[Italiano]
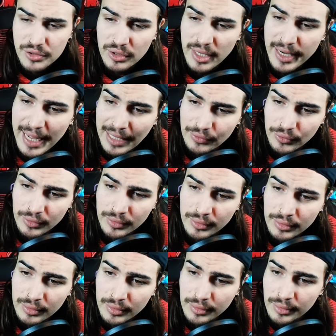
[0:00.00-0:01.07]
esonerato,
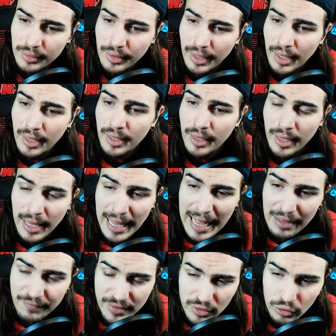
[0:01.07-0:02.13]

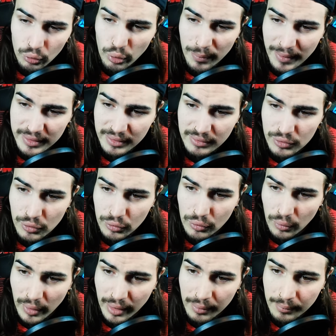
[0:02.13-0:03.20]
ha vinto due partite su
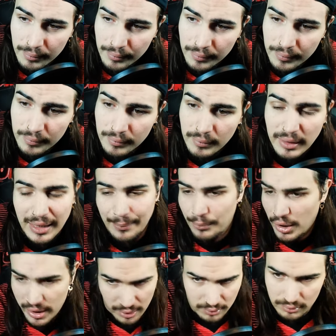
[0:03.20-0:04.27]
due. Che
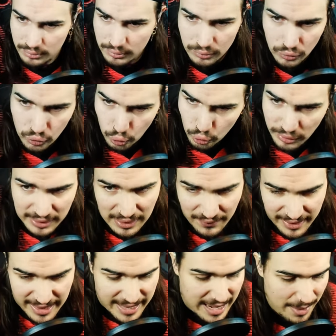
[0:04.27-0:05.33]
poi tutto è da
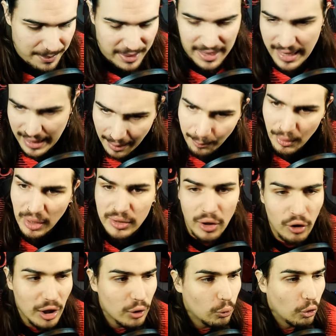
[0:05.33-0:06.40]
vedere, eh, perché il campionato è
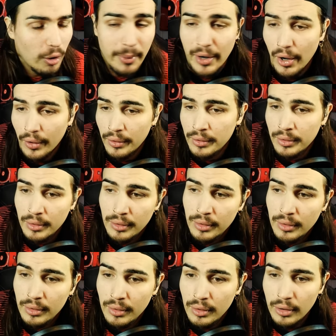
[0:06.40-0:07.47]
ancora lungo, però
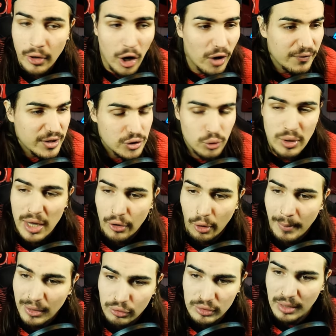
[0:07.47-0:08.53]
ho visto una
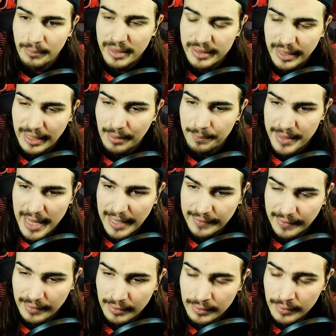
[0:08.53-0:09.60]
Roma totalmente
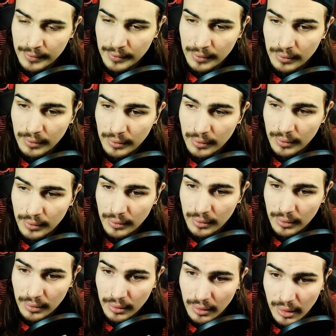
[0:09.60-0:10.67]
cambiata.
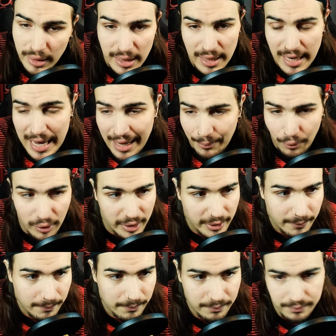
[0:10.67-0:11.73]
Il Napoli,